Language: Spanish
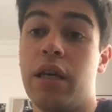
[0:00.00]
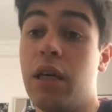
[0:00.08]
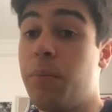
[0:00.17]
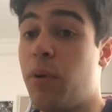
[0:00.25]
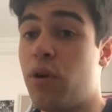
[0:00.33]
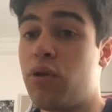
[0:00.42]

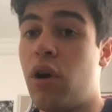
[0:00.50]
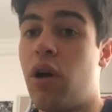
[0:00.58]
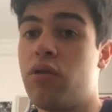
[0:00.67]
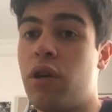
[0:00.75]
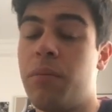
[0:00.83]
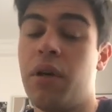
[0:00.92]
Y por otro
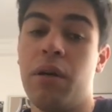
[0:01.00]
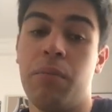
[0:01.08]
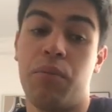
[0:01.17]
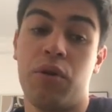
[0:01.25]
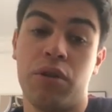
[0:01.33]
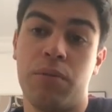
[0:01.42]
lado
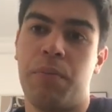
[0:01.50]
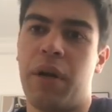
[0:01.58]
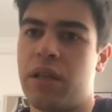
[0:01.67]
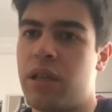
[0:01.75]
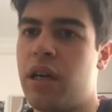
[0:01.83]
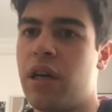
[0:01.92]
también, pues
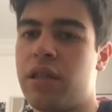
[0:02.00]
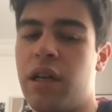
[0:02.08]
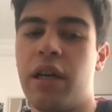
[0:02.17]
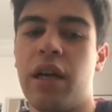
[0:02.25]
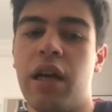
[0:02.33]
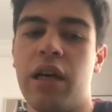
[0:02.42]
practicas
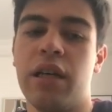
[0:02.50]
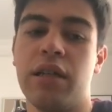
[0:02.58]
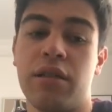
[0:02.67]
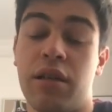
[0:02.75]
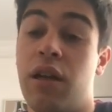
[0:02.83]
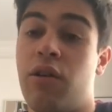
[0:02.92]
el
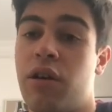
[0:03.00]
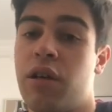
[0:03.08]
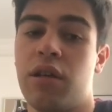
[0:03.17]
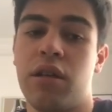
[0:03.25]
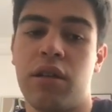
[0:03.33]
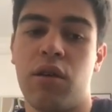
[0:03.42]
inglés. Claro,
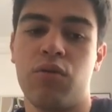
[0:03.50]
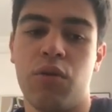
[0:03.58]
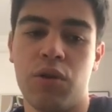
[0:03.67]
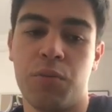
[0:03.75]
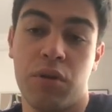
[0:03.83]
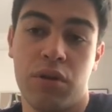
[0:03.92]
allí en Estados
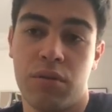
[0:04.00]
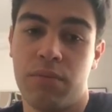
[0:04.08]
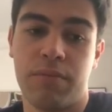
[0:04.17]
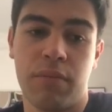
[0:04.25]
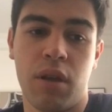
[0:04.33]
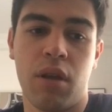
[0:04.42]
Unidos, pues
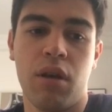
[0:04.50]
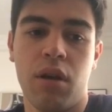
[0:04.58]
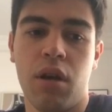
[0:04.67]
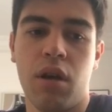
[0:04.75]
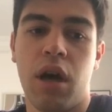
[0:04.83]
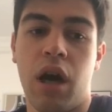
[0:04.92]

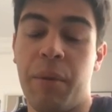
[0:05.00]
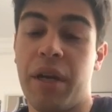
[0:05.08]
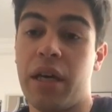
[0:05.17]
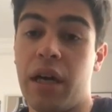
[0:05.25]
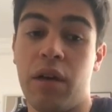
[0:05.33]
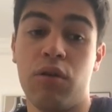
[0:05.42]

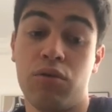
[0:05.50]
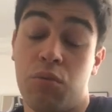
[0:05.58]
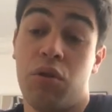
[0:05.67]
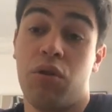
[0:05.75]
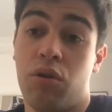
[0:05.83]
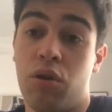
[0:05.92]
americanos,
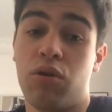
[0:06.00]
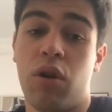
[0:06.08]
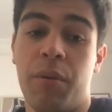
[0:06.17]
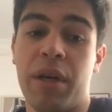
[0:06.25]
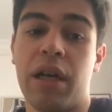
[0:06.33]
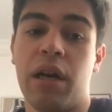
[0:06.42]
bueno, no
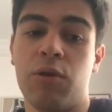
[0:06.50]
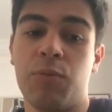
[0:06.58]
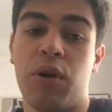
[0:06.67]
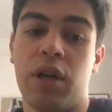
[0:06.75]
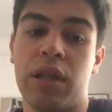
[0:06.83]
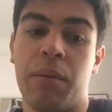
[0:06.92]
solo americanos,
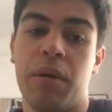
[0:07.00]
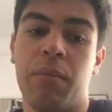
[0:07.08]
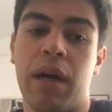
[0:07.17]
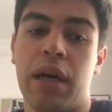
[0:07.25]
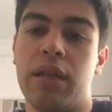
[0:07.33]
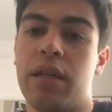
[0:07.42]
porque
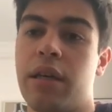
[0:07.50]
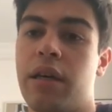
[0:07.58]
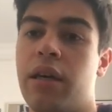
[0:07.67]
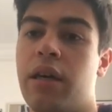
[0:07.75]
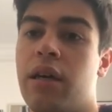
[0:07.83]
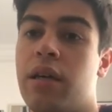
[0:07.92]
también va
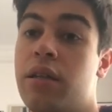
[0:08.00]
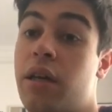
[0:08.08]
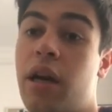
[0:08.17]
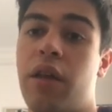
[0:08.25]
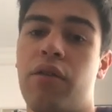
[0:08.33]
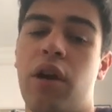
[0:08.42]
gente
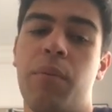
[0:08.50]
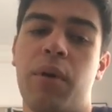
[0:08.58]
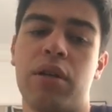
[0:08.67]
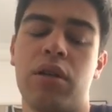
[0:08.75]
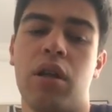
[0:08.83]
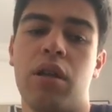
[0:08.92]
internacional,
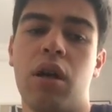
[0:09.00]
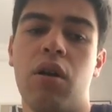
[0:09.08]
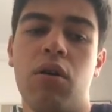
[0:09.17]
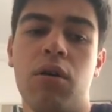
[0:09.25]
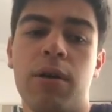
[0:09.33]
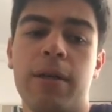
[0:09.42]
por así
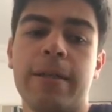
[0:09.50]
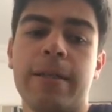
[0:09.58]
decirlo.